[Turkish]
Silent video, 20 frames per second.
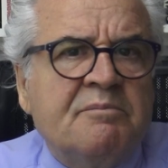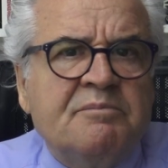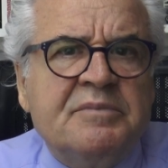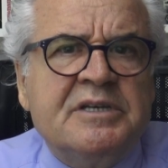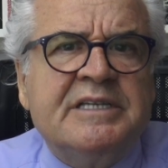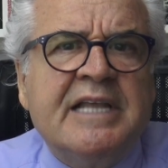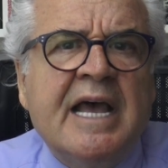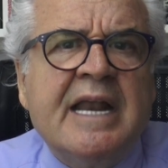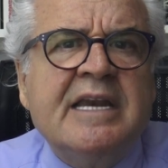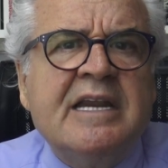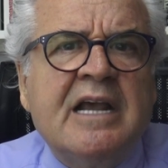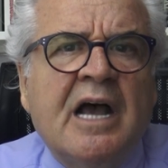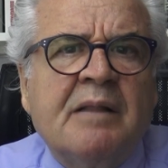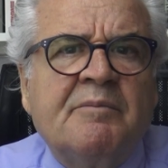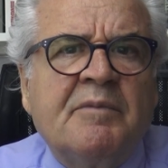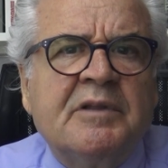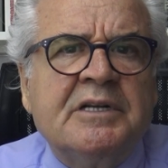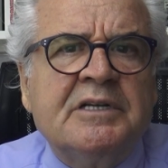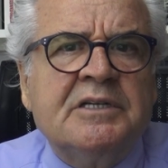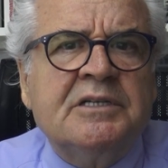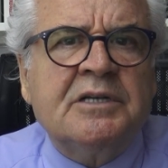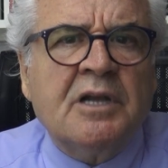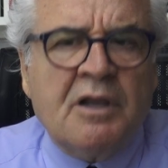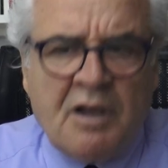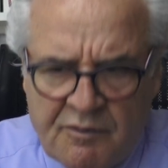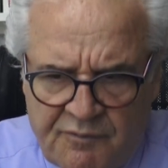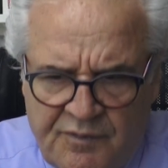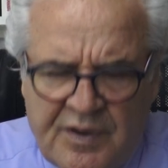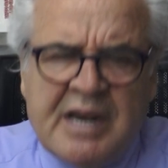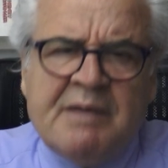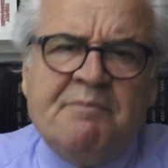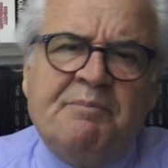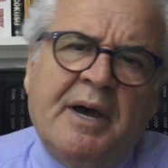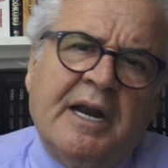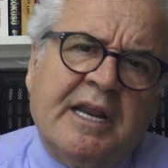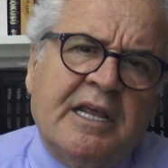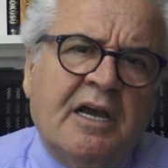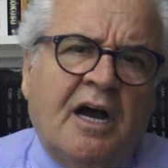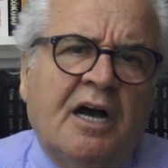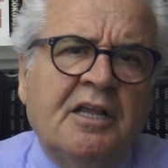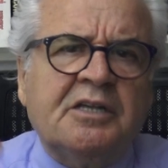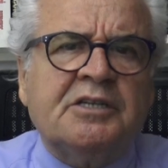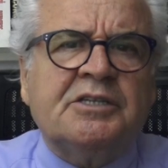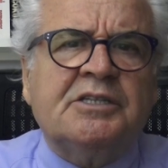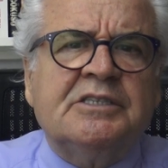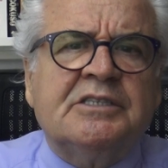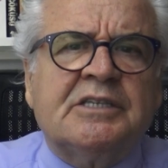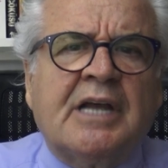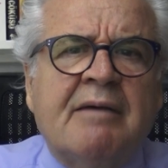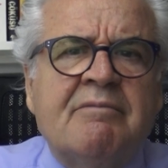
Bizden niye almadınız? Verin parayı alırsınız